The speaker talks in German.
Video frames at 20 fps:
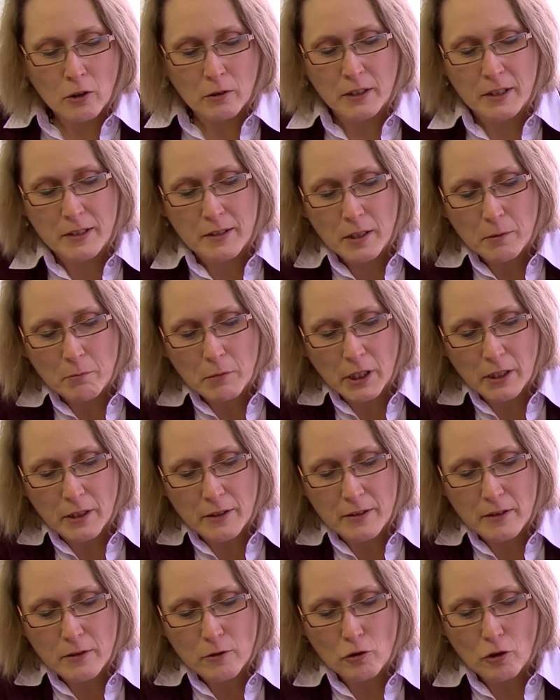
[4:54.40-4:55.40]
Und da sieht man,
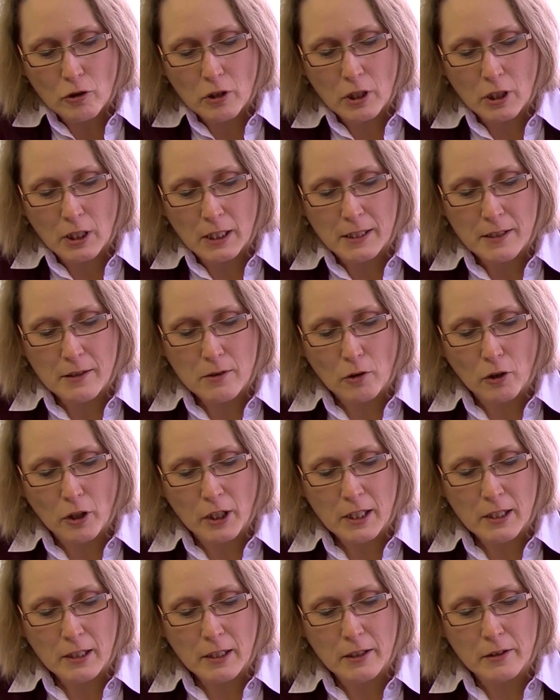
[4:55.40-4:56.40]
das ist schon eine ganz
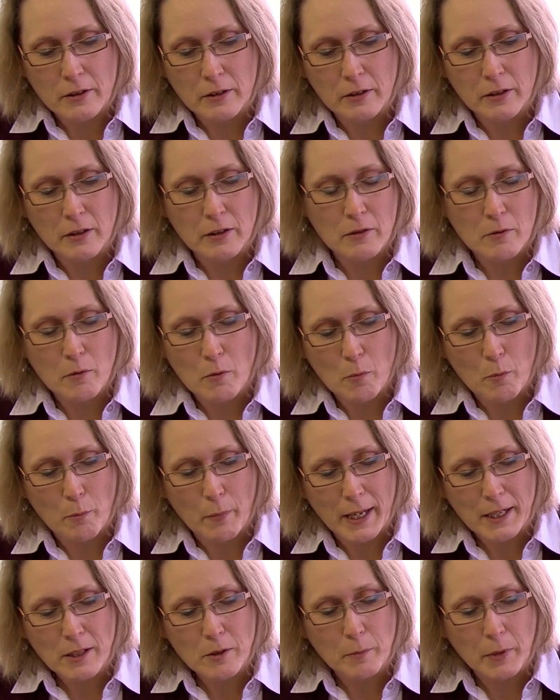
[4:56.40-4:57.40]
ordentliche
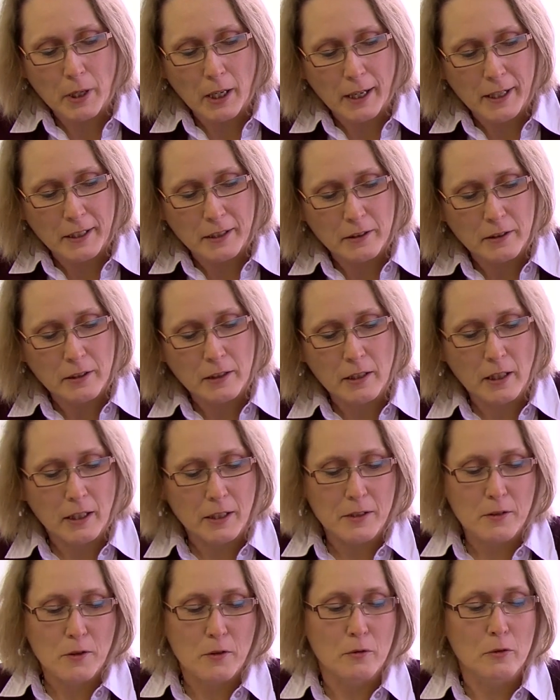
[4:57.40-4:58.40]
Bandbreite, die
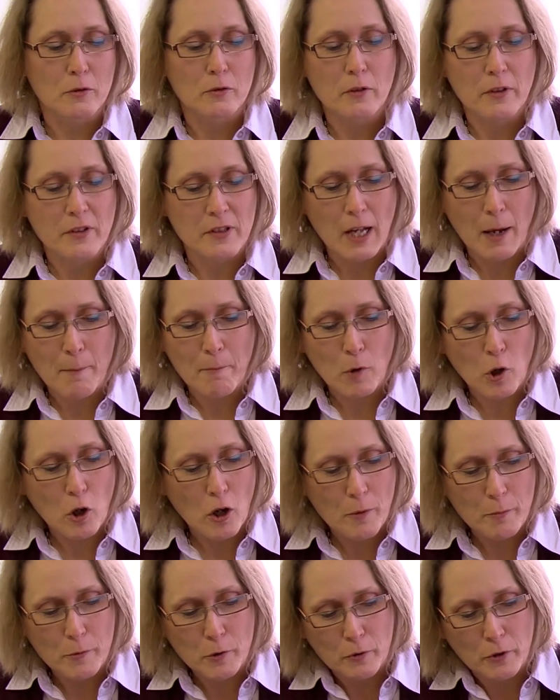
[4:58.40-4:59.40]
da
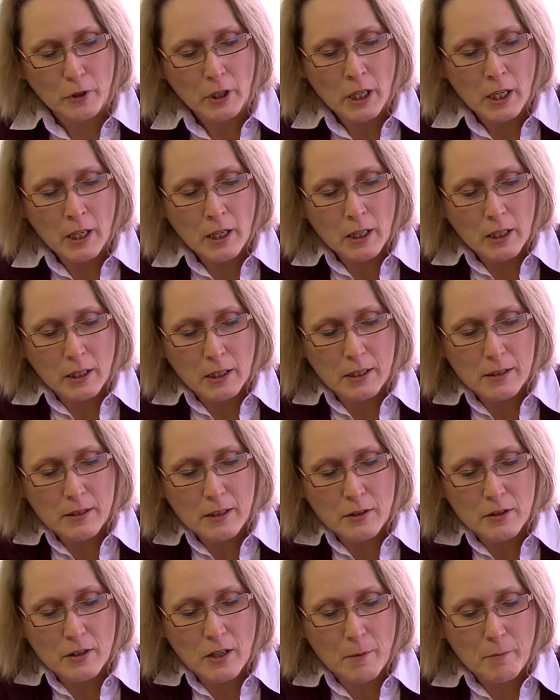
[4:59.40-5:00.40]
zusammenkommt. Und
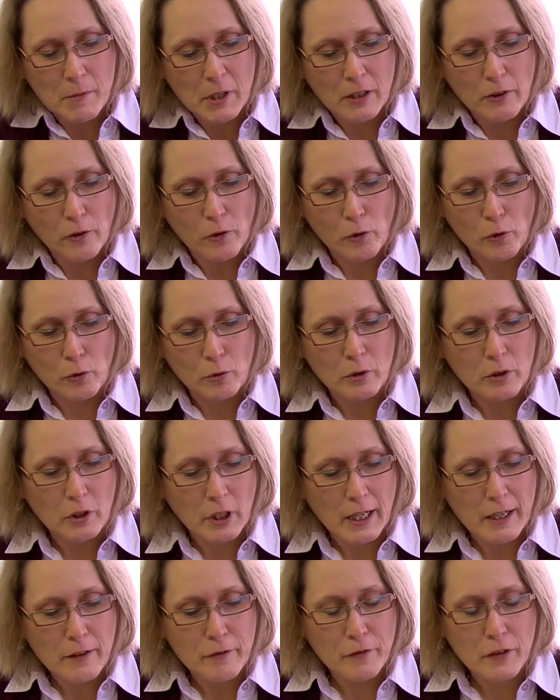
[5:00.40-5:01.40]
insgesamt also so
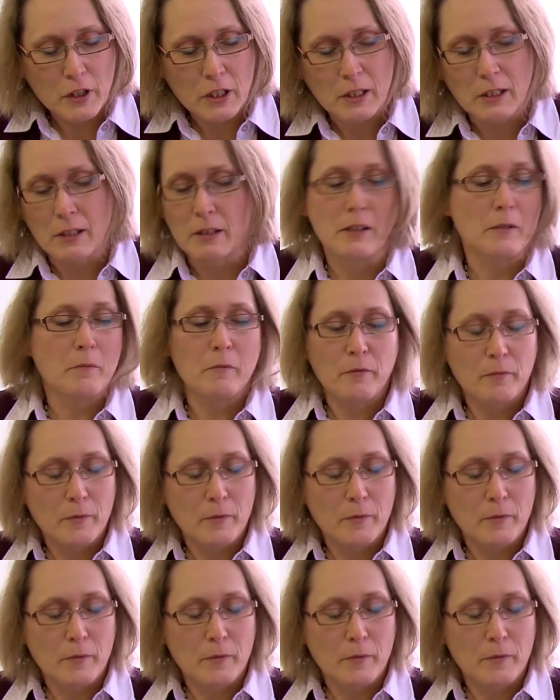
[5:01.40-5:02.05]
drei Viertel